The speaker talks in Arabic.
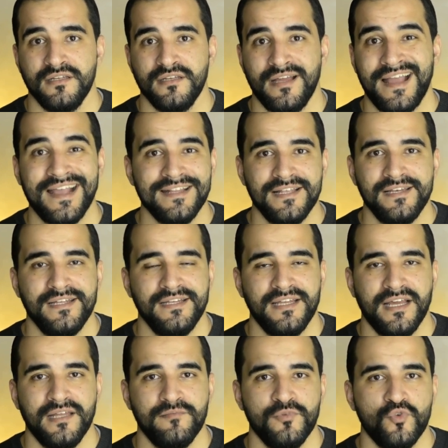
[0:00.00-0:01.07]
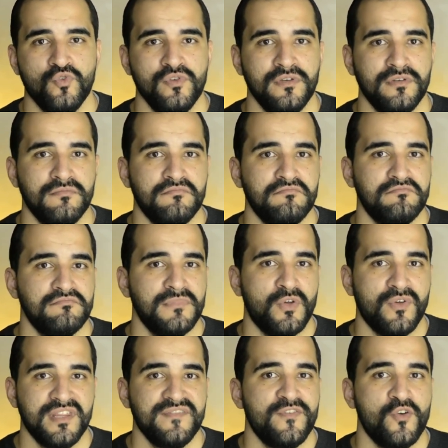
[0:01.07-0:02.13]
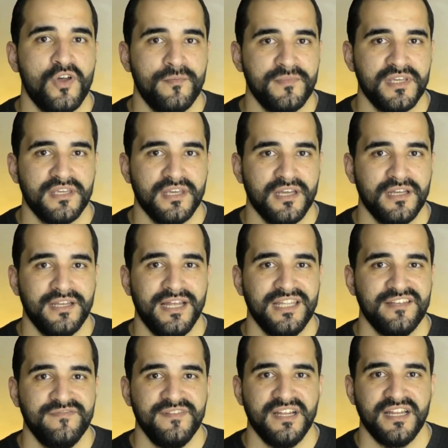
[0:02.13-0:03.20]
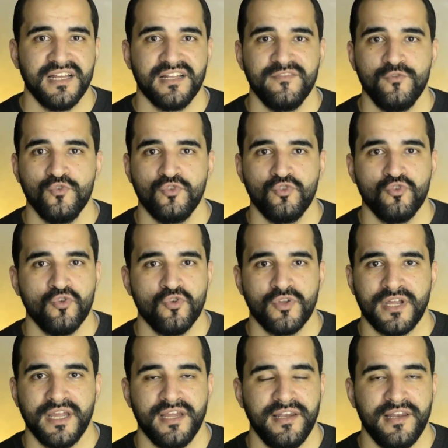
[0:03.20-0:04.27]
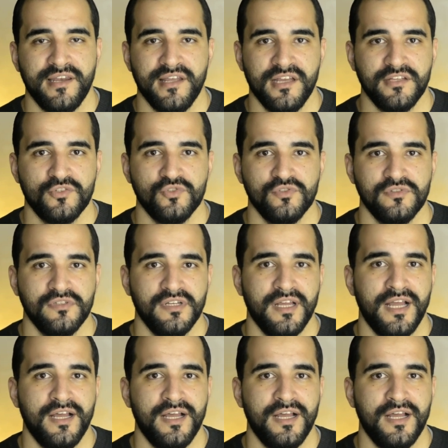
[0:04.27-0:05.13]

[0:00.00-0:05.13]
هذا الإعلان بيكون لوظيفة وهمية الهدف منها إنك تفوت تنقر على إعلاناته